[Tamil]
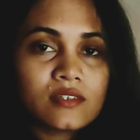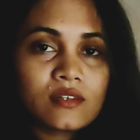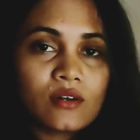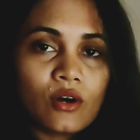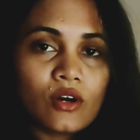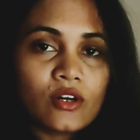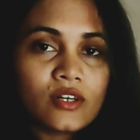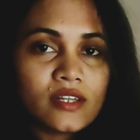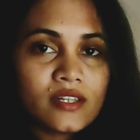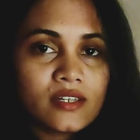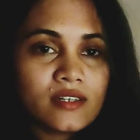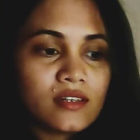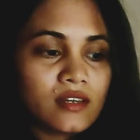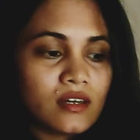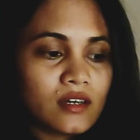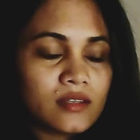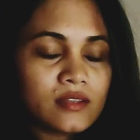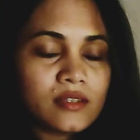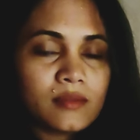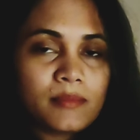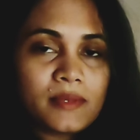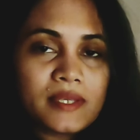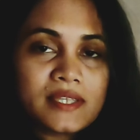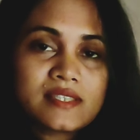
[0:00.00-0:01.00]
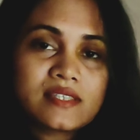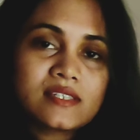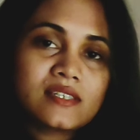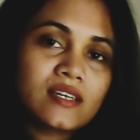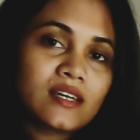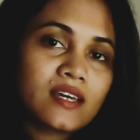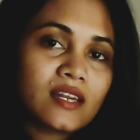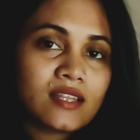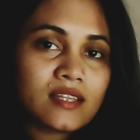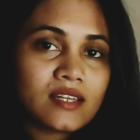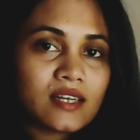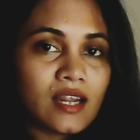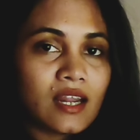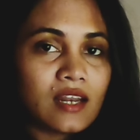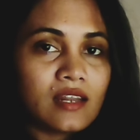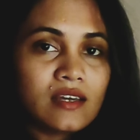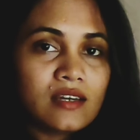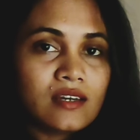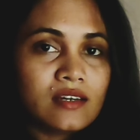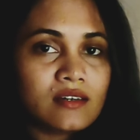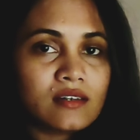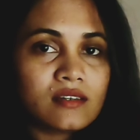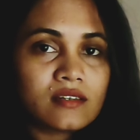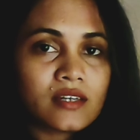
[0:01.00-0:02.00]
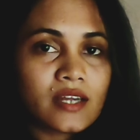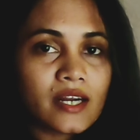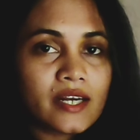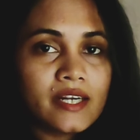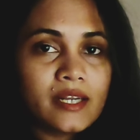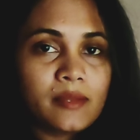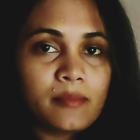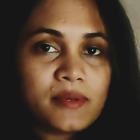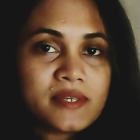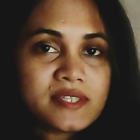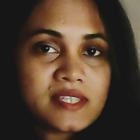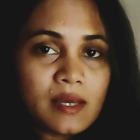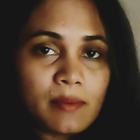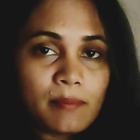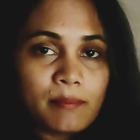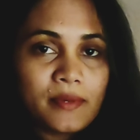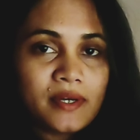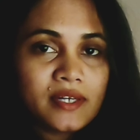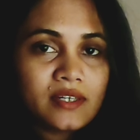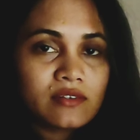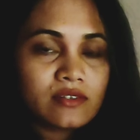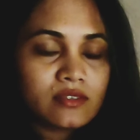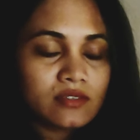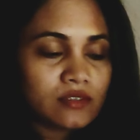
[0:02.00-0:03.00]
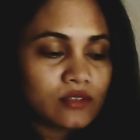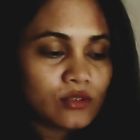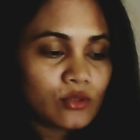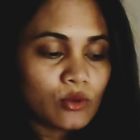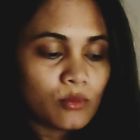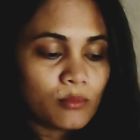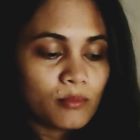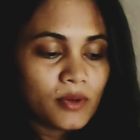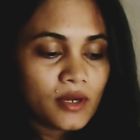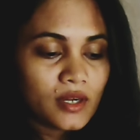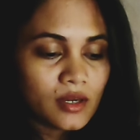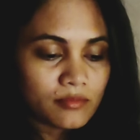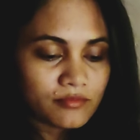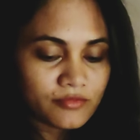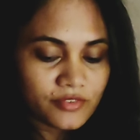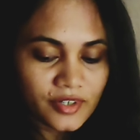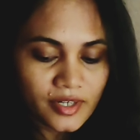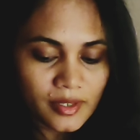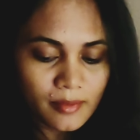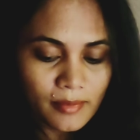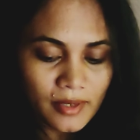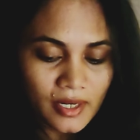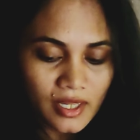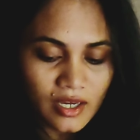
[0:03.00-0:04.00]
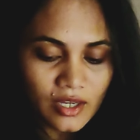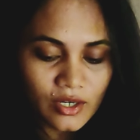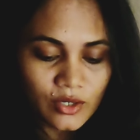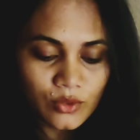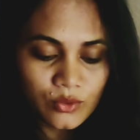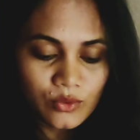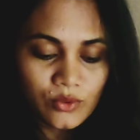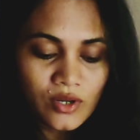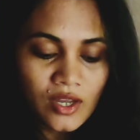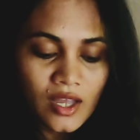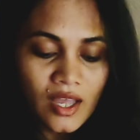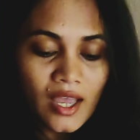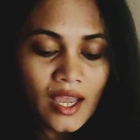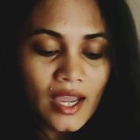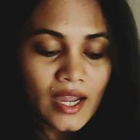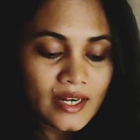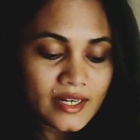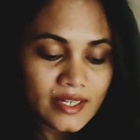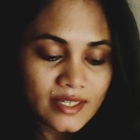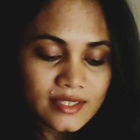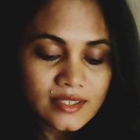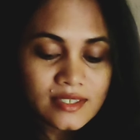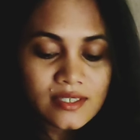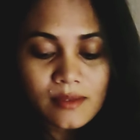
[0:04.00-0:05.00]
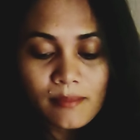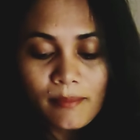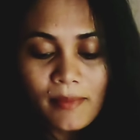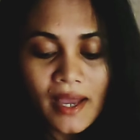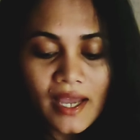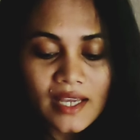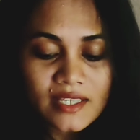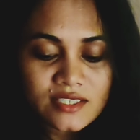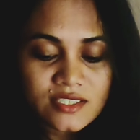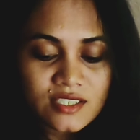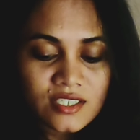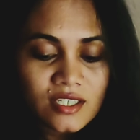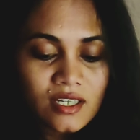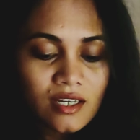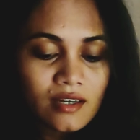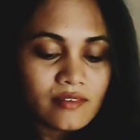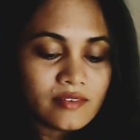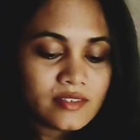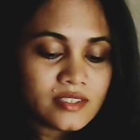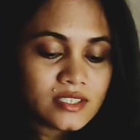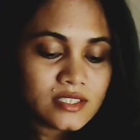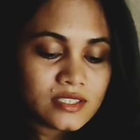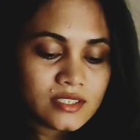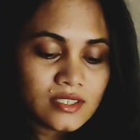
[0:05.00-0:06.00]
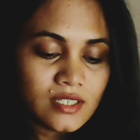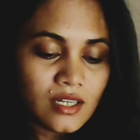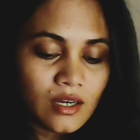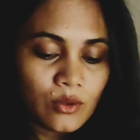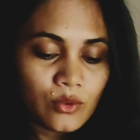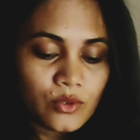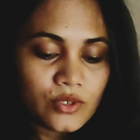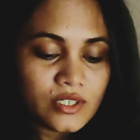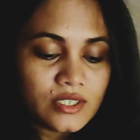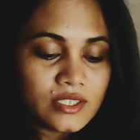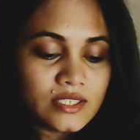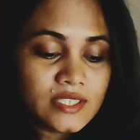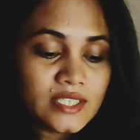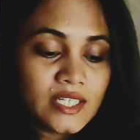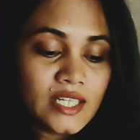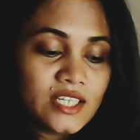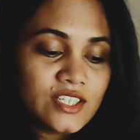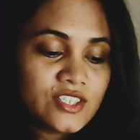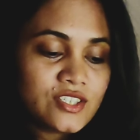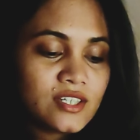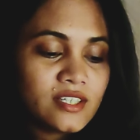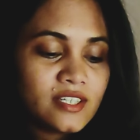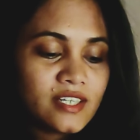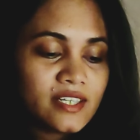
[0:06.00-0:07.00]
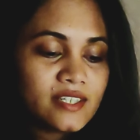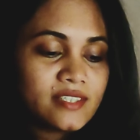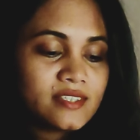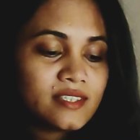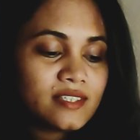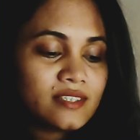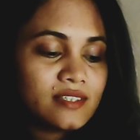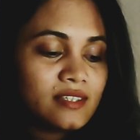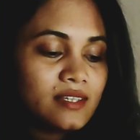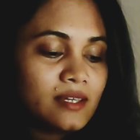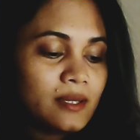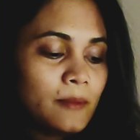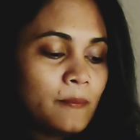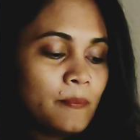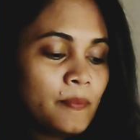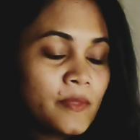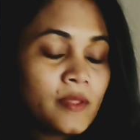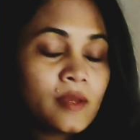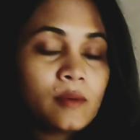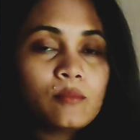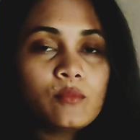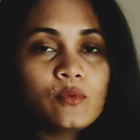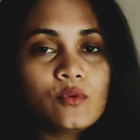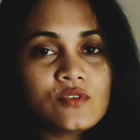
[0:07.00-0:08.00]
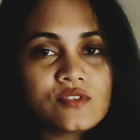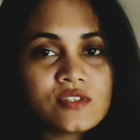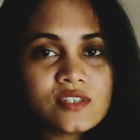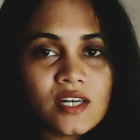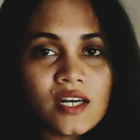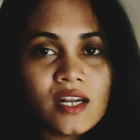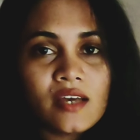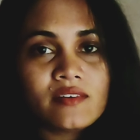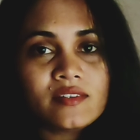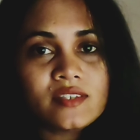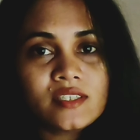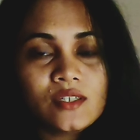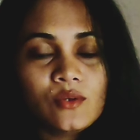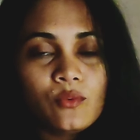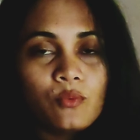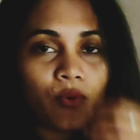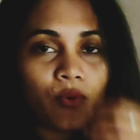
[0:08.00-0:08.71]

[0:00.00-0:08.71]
காட்டன் அந்த மிக்ஸ்டுங்கிறதுனால கண்டிப்பாக சம்மருக்கு வந்துட்டு ரொம்ப கம்ஃபர்டபுளாக இருக்கும் அண்ட் இதுக்கு மேட்சிங்காக வந்துட்டு நான் ஒரு டிஷர்ட் எடுத்திருந்தேன் வந்தேன் மோஸ்ட்டாக நான் வந்துட்டு